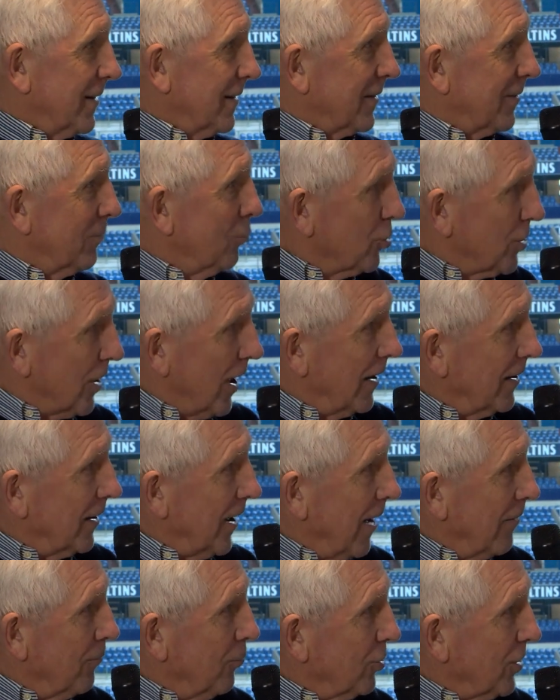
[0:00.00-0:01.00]
Es muss ein,
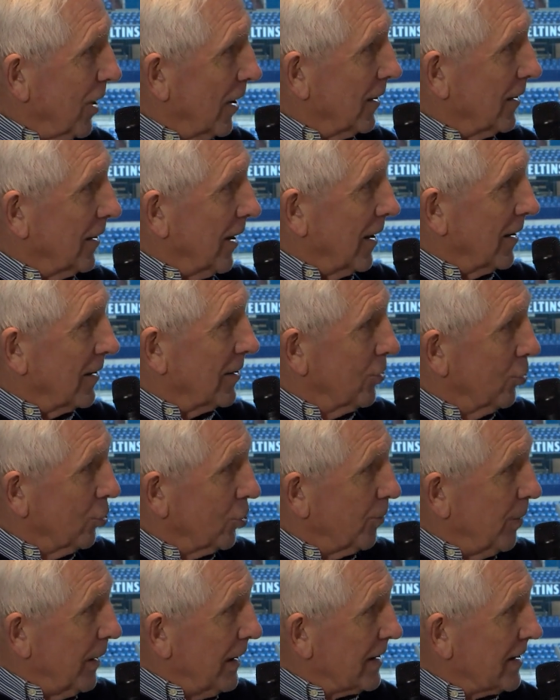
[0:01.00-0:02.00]
ein, muss ein, ein
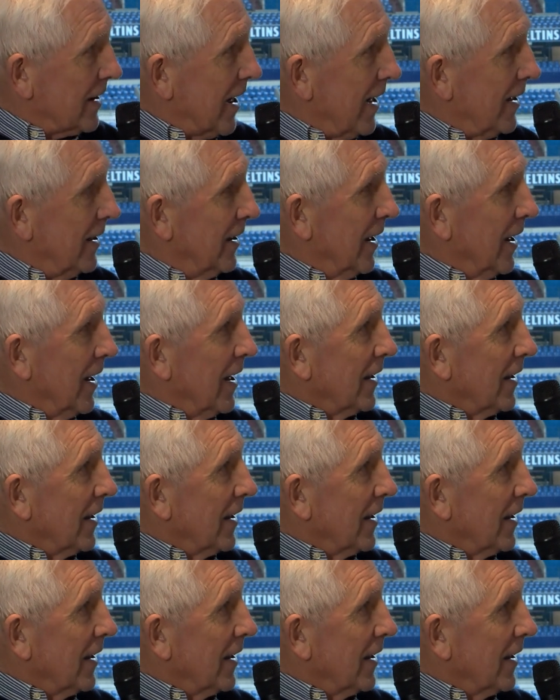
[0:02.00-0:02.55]
Zuspiel sein,